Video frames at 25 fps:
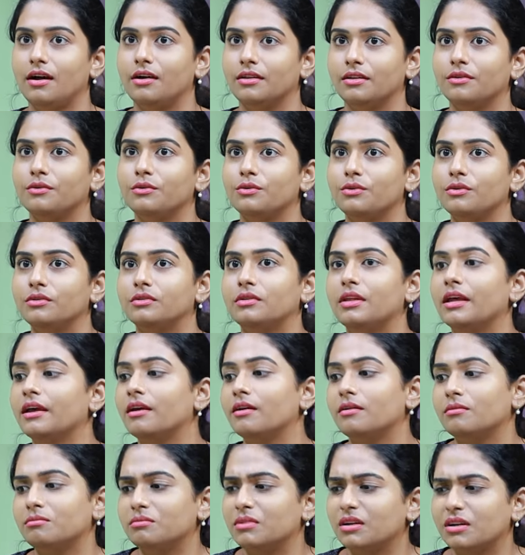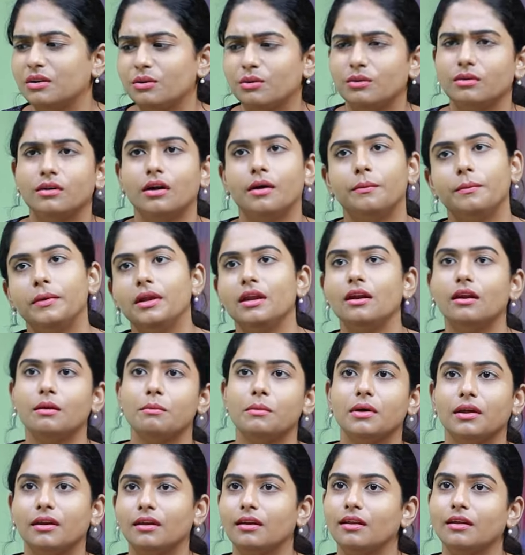அது ஒன்றும் தே ஐயோ அப்படின்ற
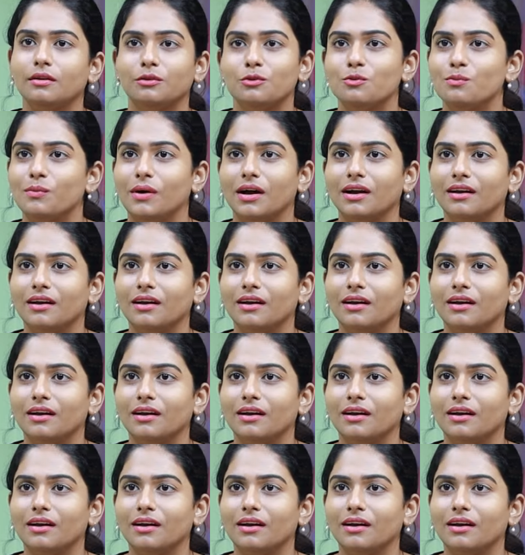மாதிரிலாம் எதுவும்